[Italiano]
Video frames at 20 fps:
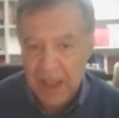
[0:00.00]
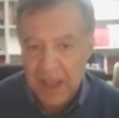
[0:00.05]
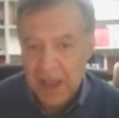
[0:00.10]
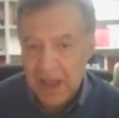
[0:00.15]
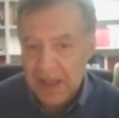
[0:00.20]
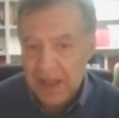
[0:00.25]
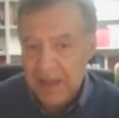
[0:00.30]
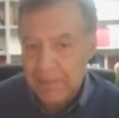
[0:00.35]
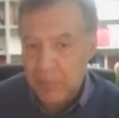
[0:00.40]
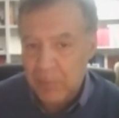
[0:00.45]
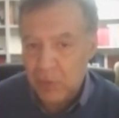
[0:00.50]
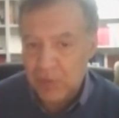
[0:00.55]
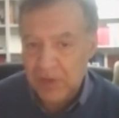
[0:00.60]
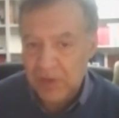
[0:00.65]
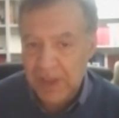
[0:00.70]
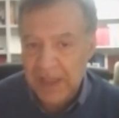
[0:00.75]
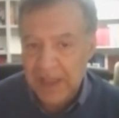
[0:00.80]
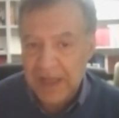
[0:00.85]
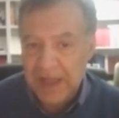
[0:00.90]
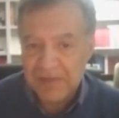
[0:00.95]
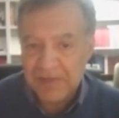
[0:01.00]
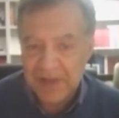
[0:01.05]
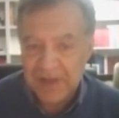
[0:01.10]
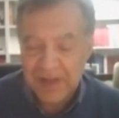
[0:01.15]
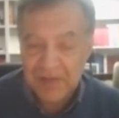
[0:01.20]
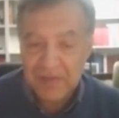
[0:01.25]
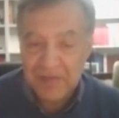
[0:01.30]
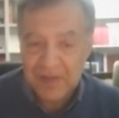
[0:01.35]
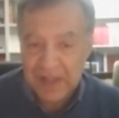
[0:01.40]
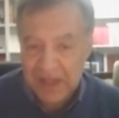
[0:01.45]
di, Bordiga, si
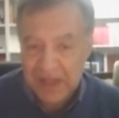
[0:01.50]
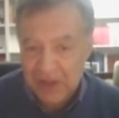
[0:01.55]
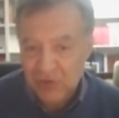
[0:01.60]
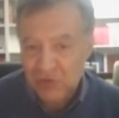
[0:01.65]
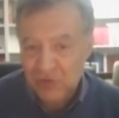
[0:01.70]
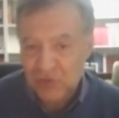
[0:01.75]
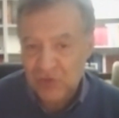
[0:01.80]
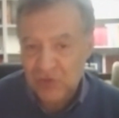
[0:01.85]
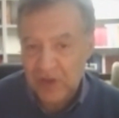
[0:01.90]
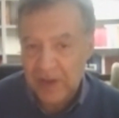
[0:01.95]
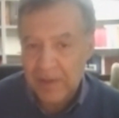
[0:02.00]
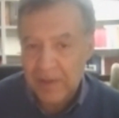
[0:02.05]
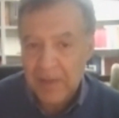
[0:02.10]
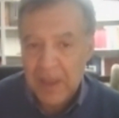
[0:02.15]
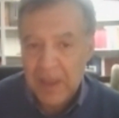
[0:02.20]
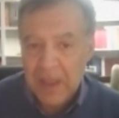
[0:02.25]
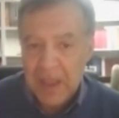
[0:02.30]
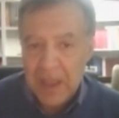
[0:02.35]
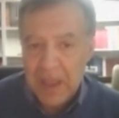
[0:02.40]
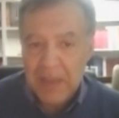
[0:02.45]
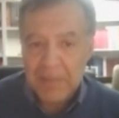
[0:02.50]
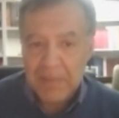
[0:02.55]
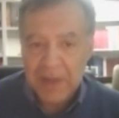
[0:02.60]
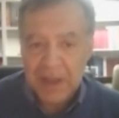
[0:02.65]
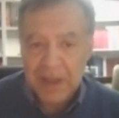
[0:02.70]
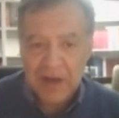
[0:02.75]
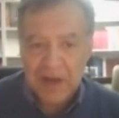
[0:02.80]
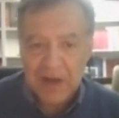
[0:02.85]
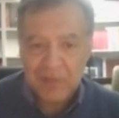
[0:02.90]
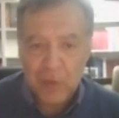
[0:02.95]
inserisce in
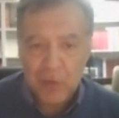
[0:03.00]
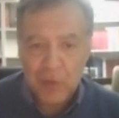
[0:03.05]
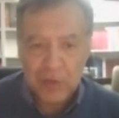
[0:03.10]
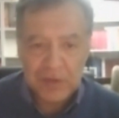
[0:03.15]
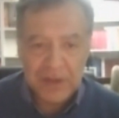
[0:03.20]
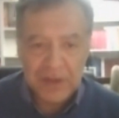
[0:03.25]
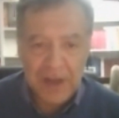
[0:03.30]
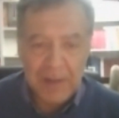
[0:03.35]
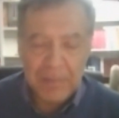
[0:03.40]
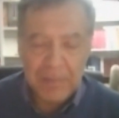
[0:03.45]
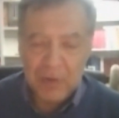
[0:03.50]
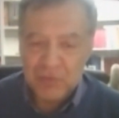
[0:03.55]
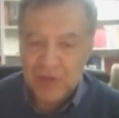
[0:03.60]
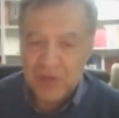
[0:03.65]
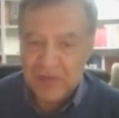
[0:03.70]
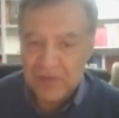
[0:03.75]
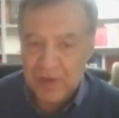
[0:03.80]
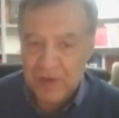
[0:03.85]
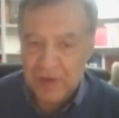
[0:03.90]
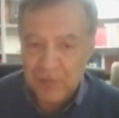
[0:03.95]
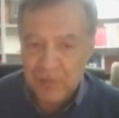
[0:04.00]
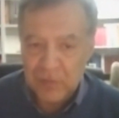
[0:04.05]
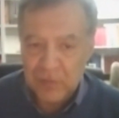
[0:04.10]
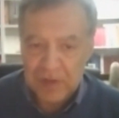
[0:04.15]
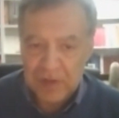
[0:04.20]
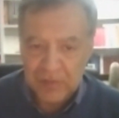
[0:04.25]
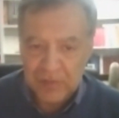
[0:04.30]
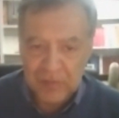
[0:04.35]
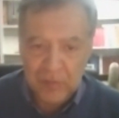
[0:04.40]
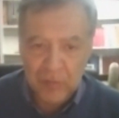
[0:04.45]
maniera forte nel processo di
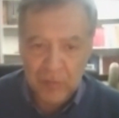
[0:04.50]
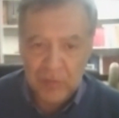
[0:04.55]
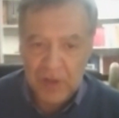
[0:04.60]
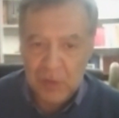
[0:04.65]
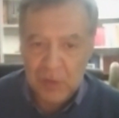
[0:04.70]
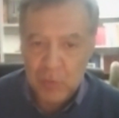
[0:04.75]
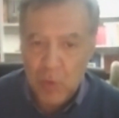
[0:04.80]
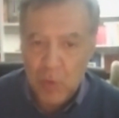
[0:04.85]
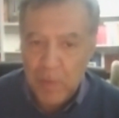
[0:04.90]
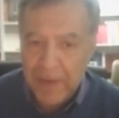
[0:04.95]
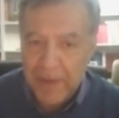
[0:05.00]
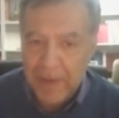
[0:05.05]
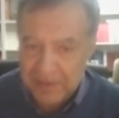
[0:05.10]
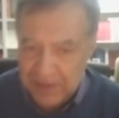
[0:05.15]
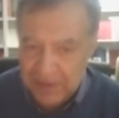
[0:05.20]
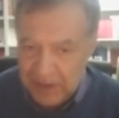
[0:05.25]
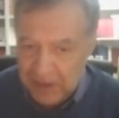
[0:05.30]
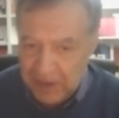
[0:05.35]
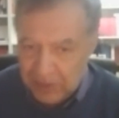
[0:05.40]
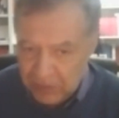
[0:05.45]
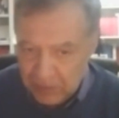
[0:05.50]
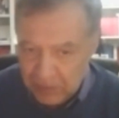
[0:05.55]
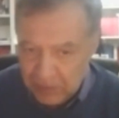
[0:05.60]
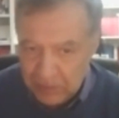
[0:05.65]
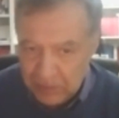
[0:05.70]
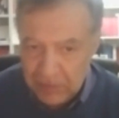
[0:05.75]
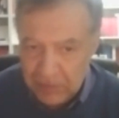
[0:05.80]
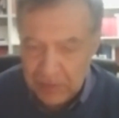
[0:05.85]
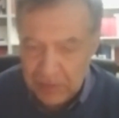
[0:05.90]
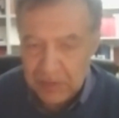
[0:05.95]
fondazione del nuovo
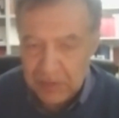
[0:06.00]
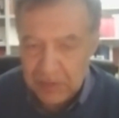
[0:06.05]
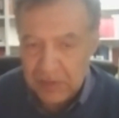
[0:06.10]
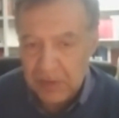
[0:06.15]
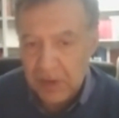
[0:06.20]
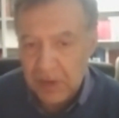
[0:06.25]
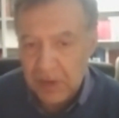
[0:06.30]
partito